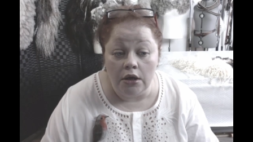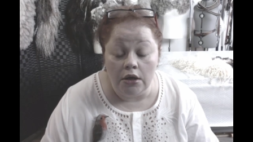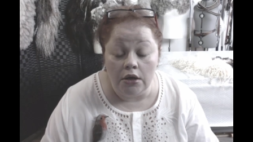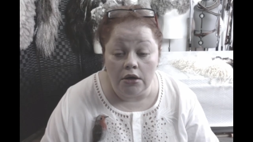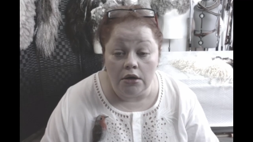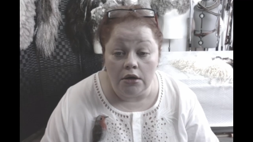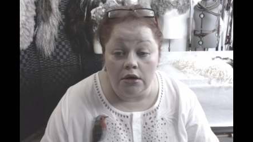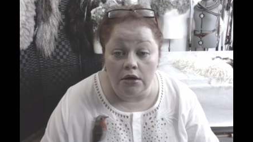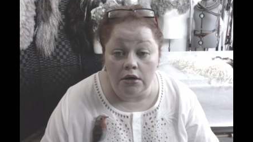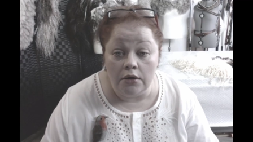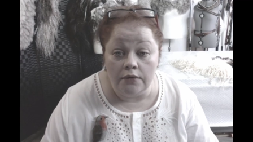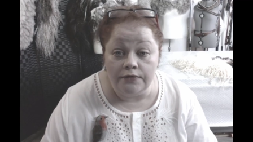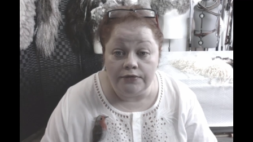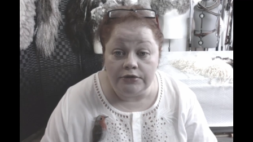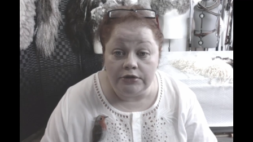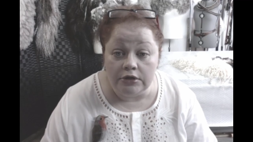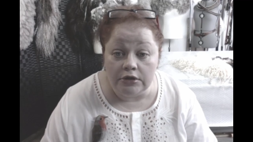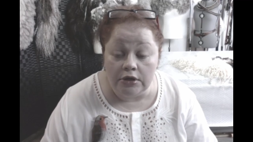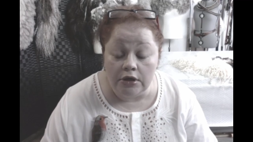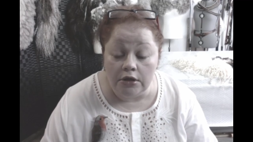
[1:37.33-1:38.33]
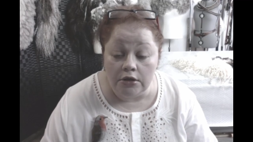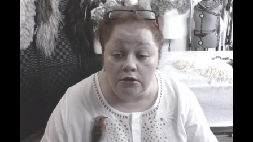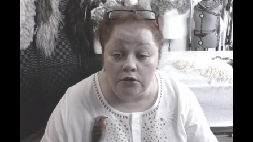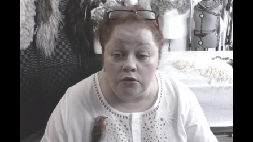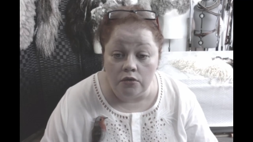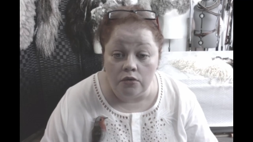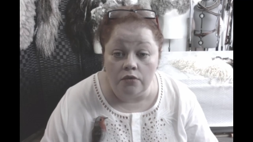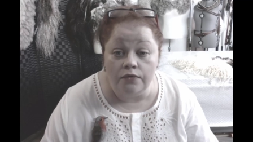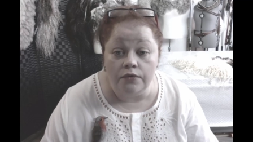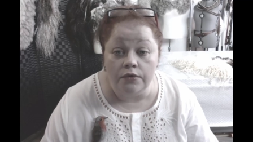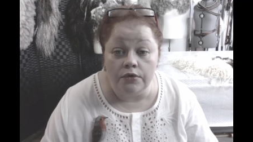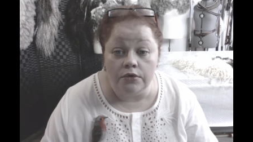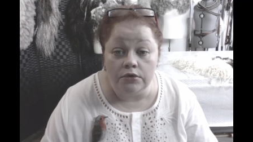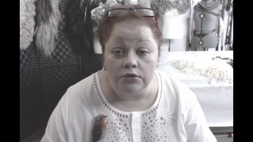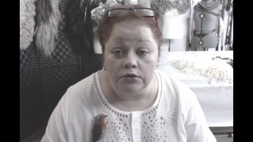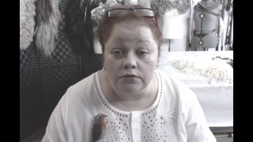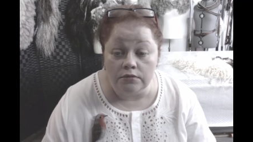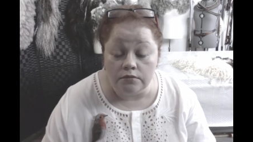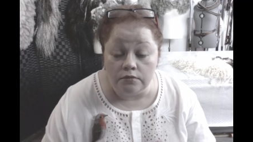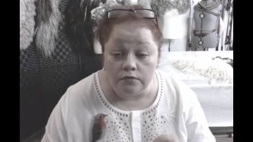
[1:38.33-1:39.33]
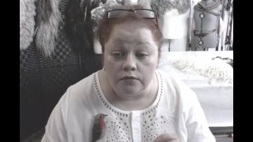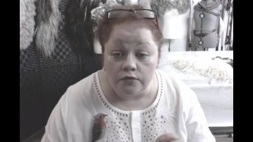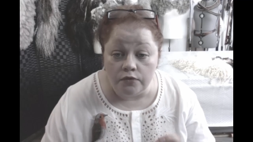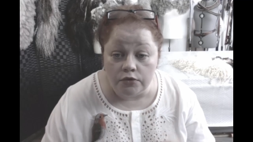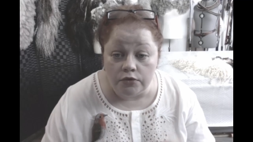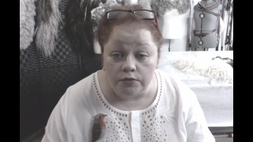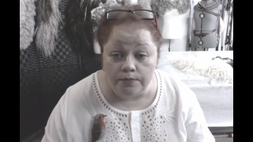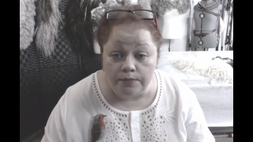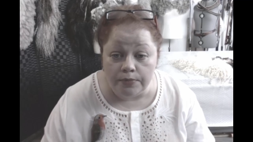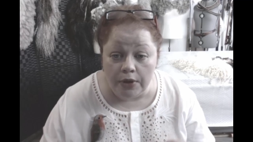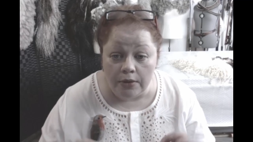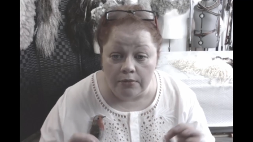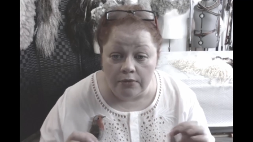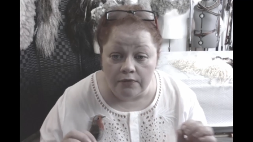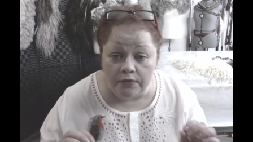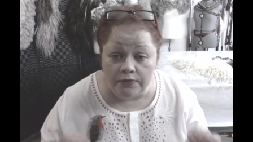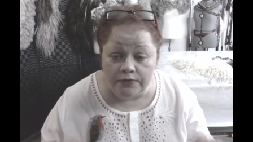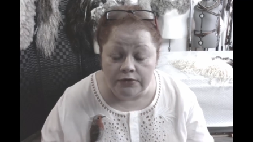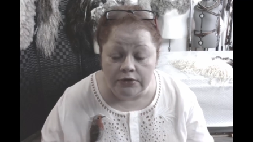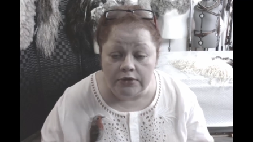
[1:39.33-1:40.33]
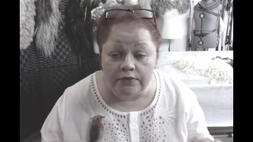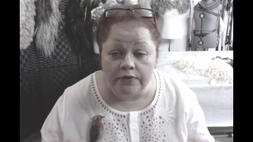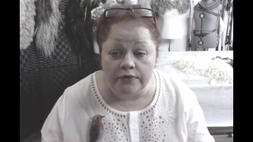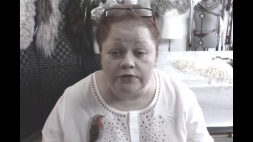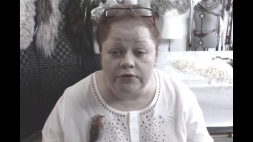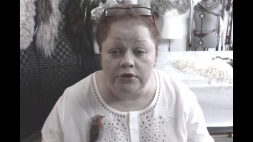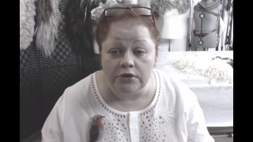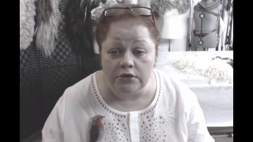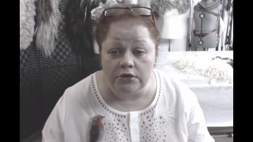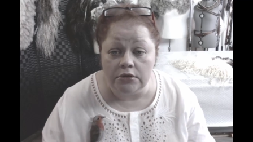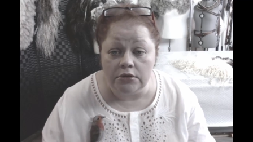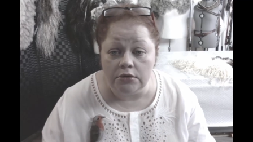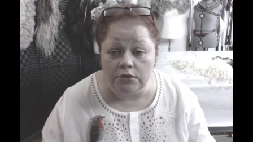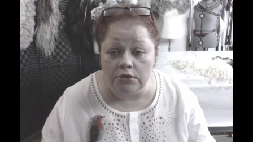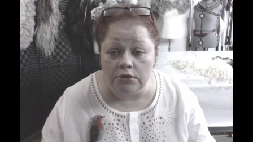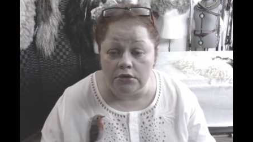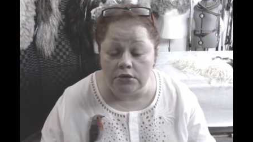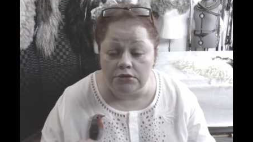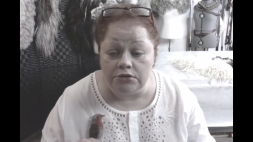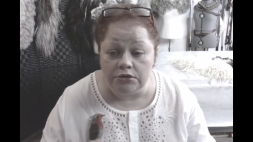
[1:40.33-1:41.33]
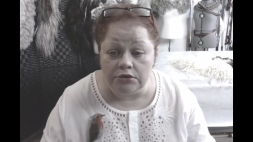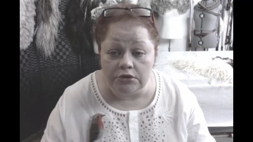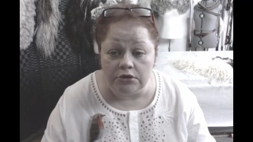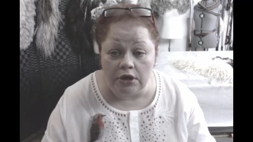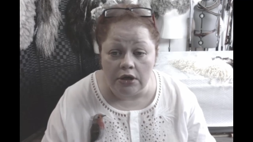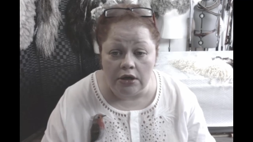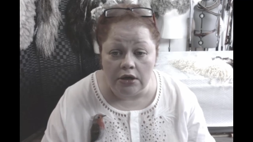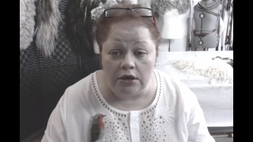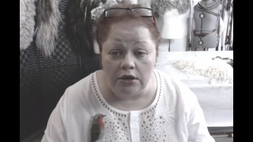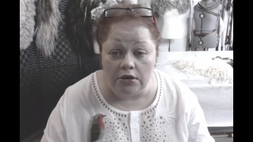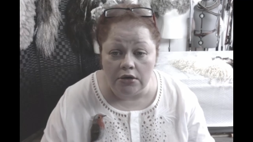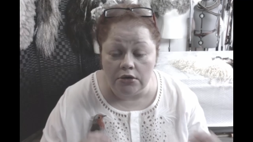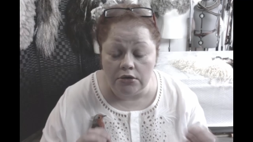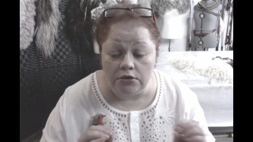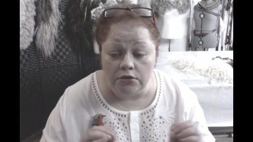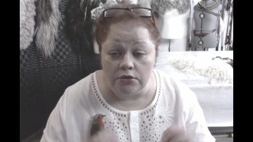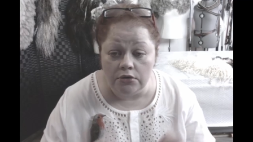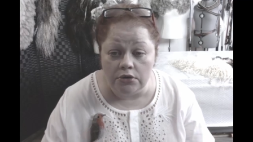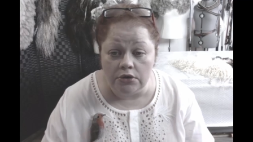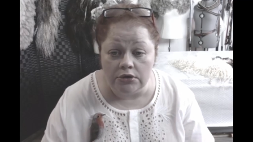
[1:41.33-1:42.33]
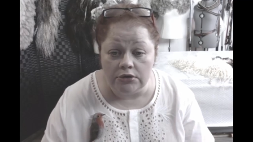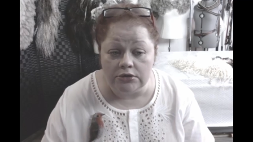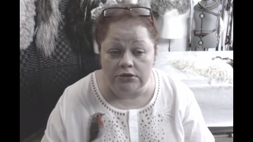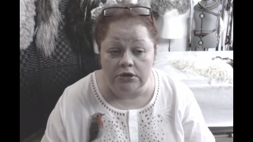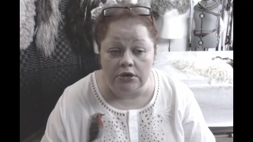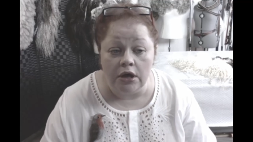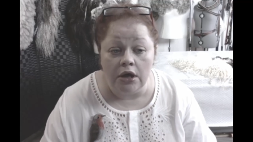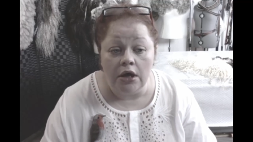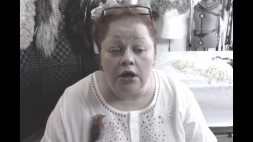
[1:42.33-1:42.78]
а, всех рядов, ну, вот прямо во всех во всех э, деталях, нюансах